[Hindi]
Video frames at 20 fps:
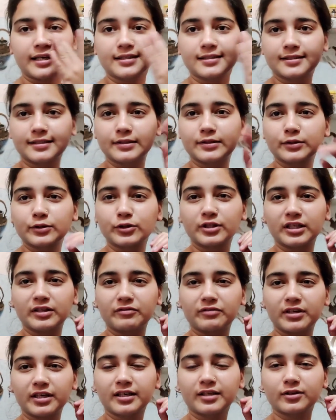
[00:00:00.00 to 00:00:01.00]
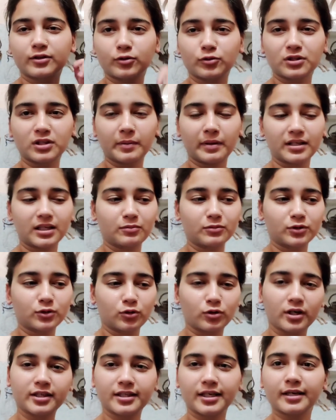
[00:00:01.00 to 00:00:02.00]
guys, तो good evening. तो उसके बाद हम
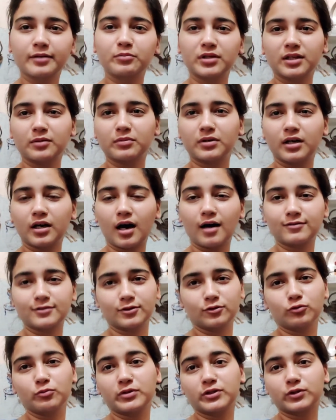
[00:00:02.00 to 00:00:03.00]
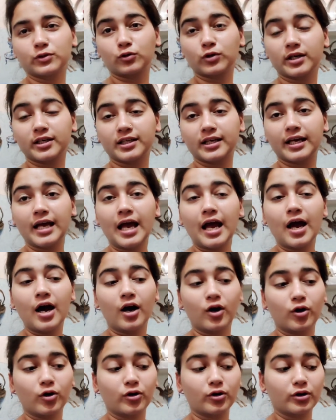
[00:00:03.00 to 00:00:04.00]
सो गए थे मतलब आफ्टरनून में सो गए थे
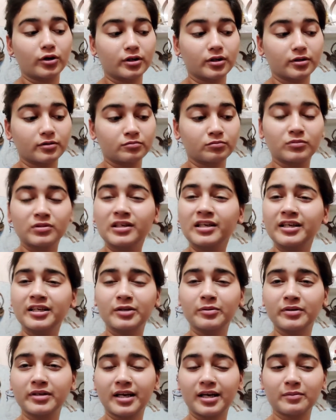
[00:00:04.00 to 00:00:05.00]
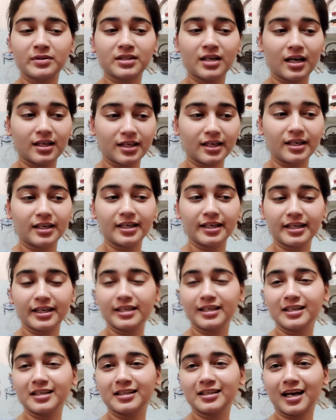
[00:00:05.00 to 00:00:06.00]
और नींद भी नहीं है बस आधे घंटे
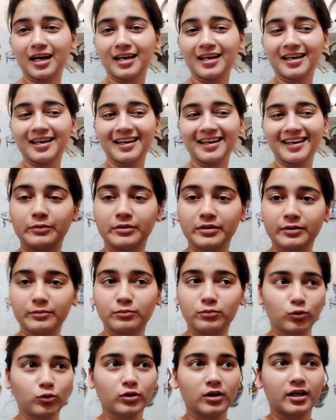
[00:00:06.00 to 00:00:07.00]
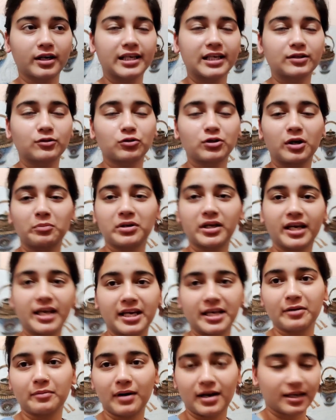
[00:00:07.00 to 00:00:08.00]
की नींद आई अभी भूख लग गई क्योंकि हमने
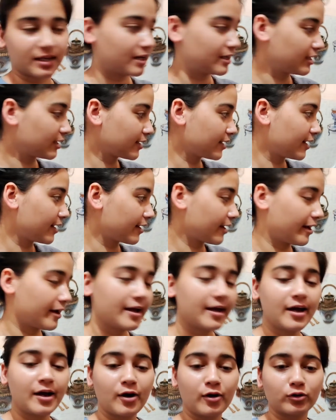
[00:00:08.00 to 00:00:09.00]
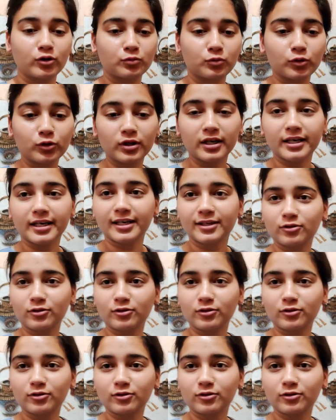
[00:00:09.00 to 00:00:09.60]
एक ही बार खाना खाया है तो भूख लग